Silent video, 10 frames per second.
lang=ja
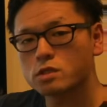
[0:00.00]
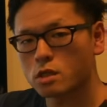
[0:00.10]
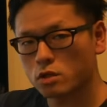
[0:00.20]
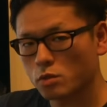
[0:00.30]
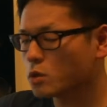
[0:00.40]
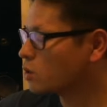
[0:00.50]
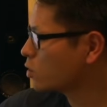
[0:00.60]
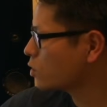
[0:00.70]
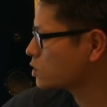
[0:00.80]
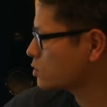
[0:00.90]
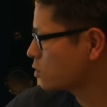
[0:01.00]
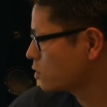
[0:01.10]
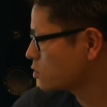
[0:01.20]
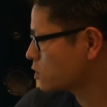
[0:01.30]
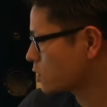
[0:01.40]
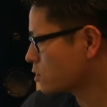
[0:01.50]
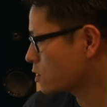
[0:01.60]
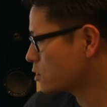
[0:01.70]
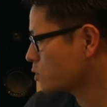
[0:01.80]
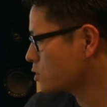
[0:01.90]
ですけれども、人の著
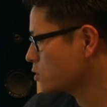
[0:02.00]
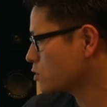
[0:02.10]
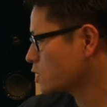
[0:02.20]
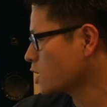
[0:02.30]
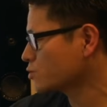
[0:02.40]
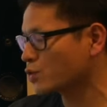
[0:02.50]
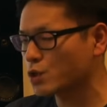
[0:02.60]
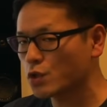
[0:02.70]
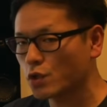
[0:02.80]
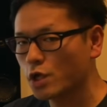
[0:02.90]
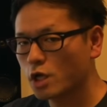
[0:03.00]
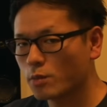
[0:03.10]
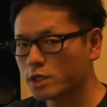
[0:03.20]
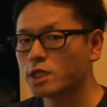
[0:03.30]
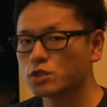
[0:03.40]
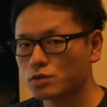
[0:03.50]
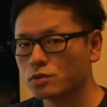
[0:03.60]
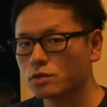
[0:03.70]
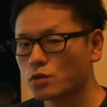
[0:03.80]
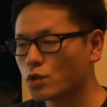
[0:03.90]
作物を使う時の、手
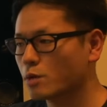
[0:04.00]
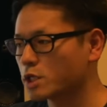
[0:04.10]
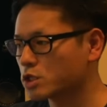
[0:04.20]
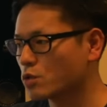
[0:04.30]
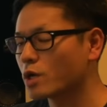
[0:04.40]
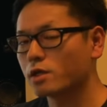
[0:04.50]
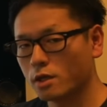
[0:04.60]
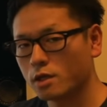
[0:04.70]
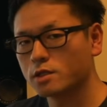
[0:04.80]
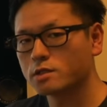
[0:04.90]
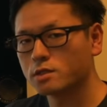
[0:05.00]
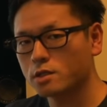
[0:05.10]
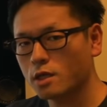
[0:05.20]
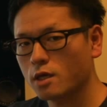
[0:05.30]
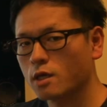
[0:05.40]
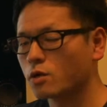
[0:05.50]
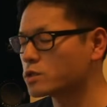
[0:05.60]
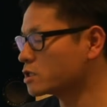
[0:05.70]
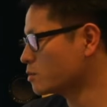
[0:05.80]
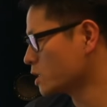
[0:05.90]
順というか、思考過程について、
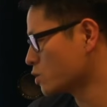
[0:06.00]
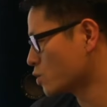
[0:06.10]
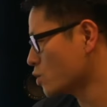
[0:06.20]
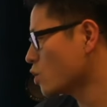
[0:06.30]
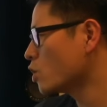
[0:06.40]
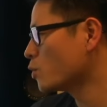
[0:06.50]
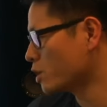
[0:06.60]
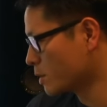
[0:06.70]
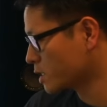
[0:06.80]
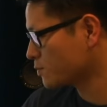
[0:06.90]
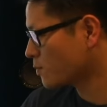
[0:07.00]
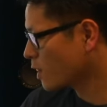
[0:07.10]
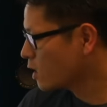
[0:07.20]
ご説明しようと思います。